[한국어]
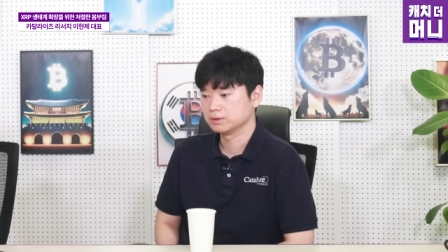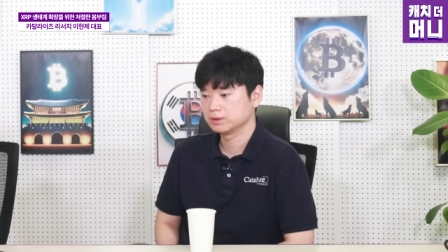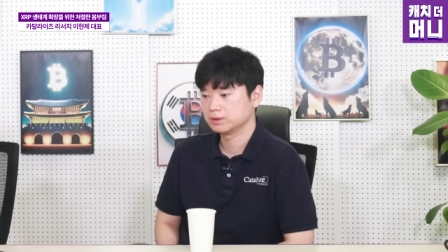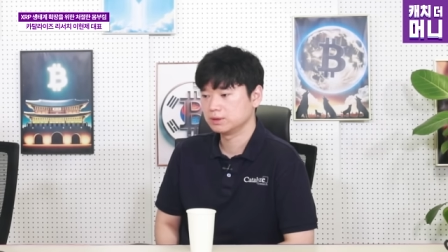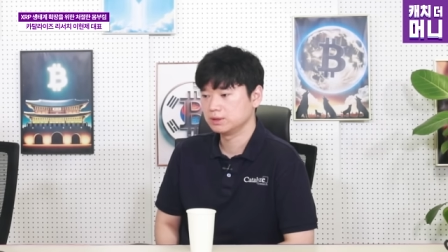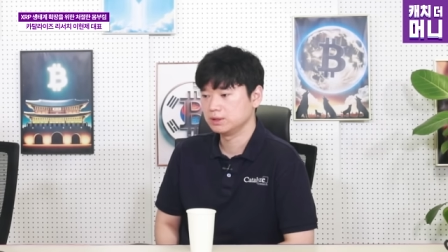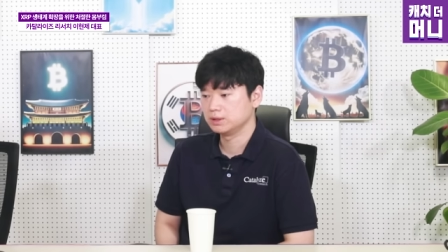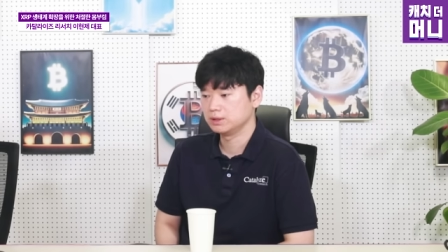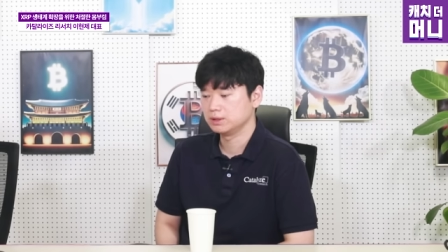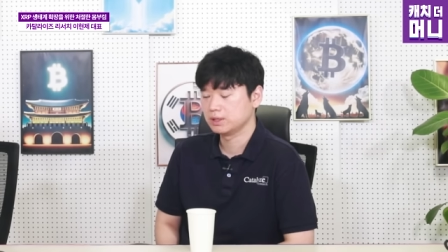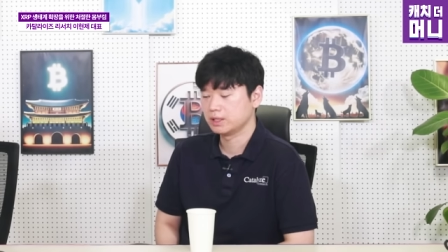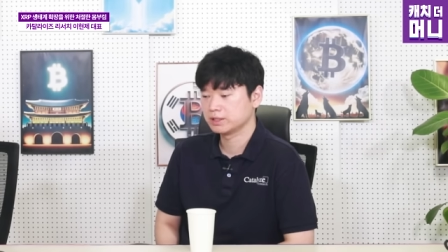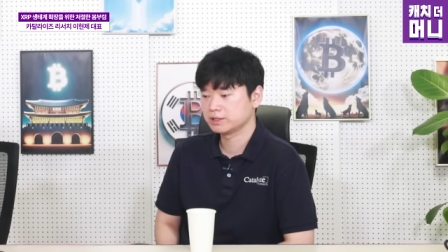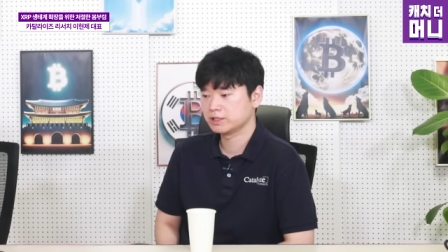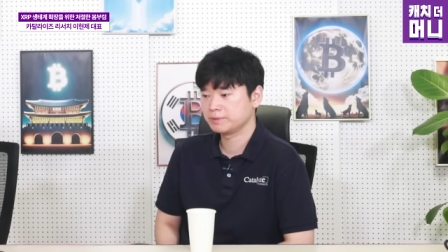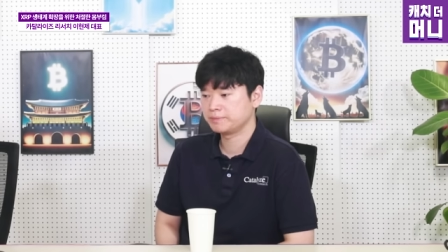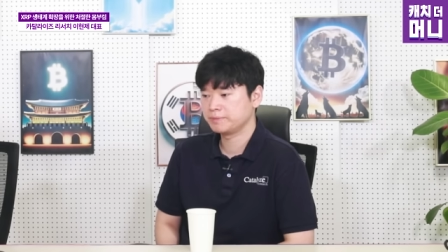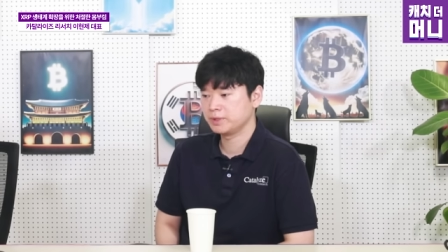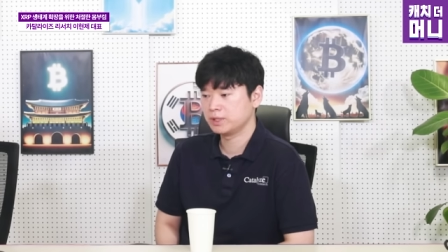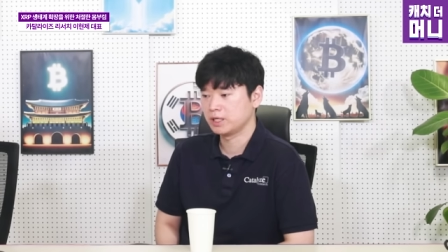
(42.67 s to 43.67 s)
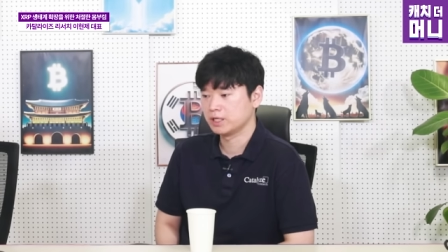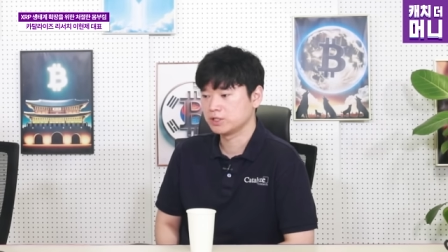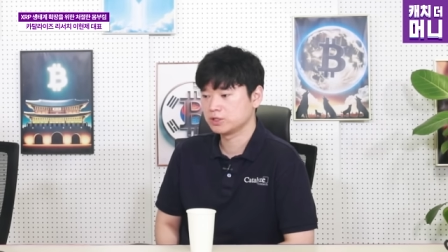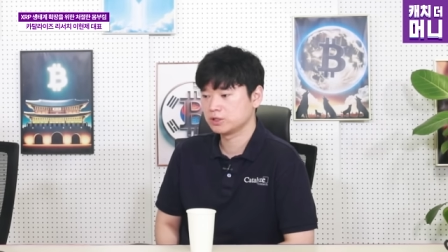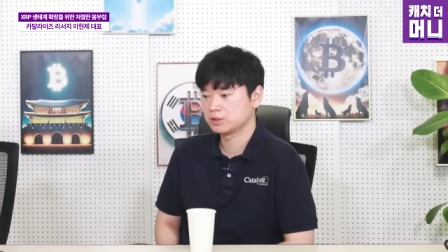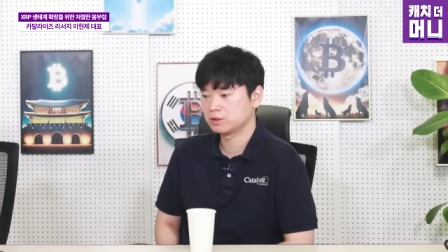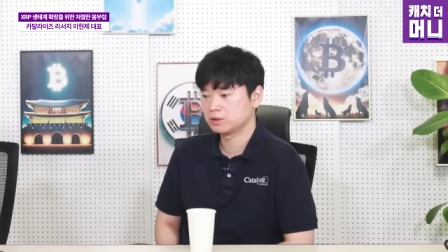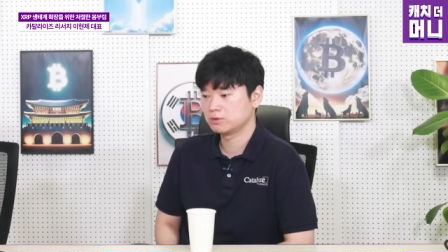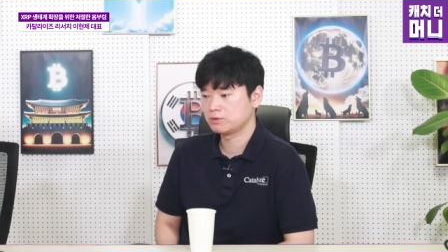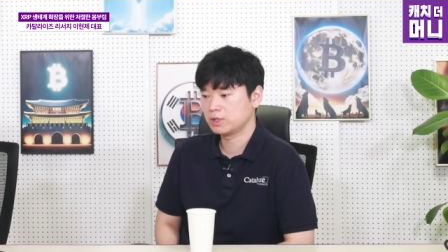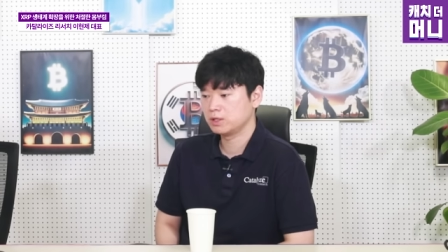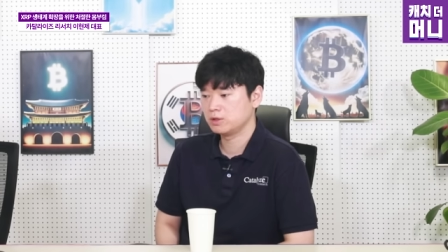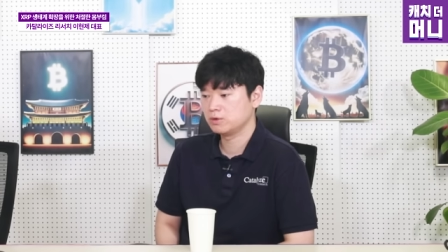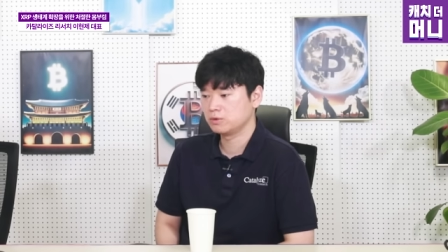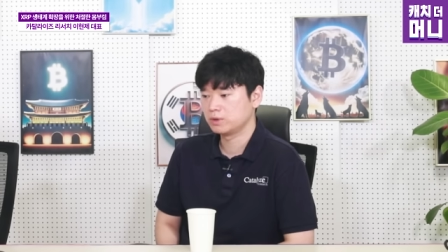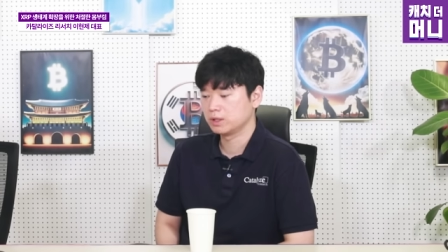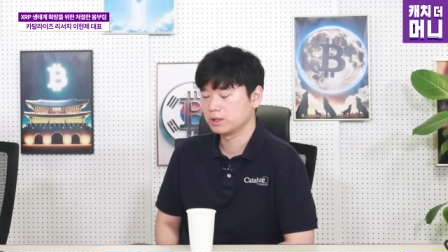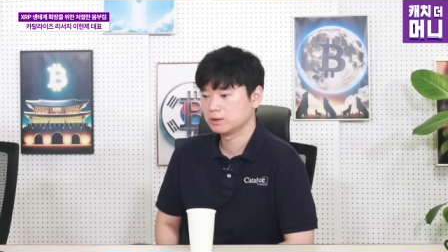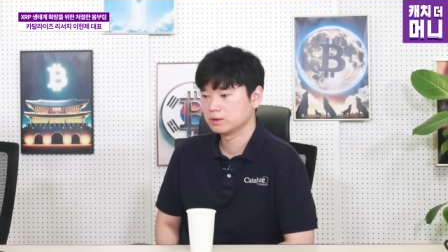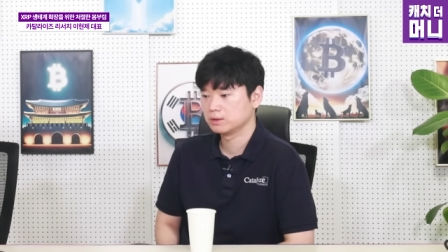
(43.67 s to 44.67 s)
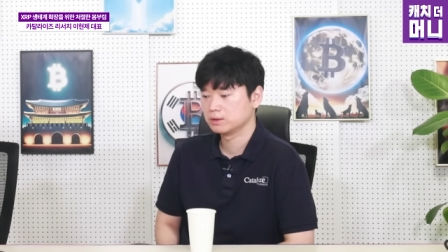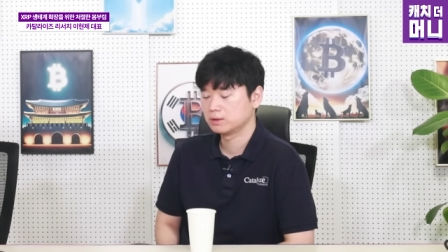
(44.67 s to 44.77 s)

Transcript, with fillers: 이 엑스알피 레저를 활용한